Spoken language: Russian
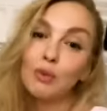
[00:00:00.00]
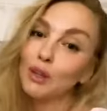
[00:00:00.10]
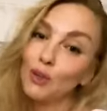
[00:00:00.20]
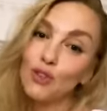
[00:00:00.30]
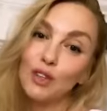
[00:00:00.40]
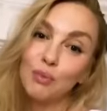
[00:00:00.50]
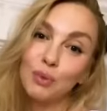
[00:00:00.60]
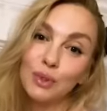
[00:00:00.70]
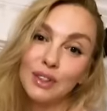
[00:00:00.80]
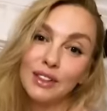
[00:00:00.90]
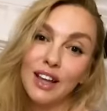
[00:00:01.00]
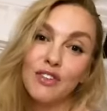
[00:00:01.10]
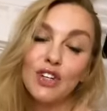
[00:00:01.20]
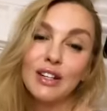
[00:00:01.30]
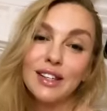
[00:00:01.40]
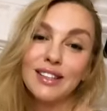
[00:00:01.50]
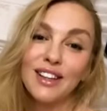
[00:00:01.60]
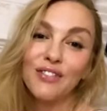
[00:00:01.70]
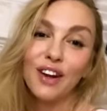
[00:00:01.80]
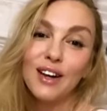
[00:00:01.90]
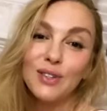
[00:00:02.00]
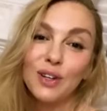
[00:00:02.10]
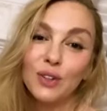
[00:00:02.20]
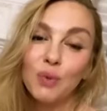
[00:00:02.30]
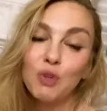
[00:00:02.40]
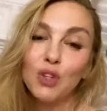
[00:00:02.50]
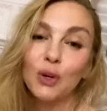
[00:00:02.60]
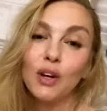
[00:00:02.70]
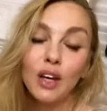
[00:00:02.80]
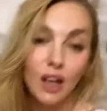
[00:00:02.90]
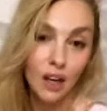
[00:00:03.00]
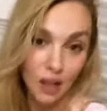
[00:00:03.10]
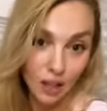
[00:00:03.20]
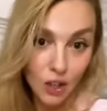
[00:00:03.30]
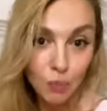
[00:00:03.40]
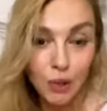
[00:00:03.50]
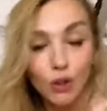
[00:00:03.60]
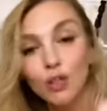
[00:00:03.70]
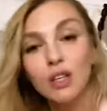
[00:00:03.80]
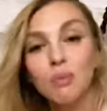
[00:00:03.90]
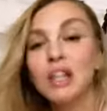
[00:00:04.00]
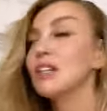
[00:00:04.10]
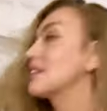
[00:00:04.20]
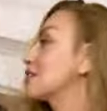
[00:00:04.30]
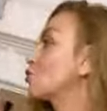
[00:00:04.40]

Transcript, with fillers: у меня тоже не будет. Я вчера сказала фразу о том, что им придется мириться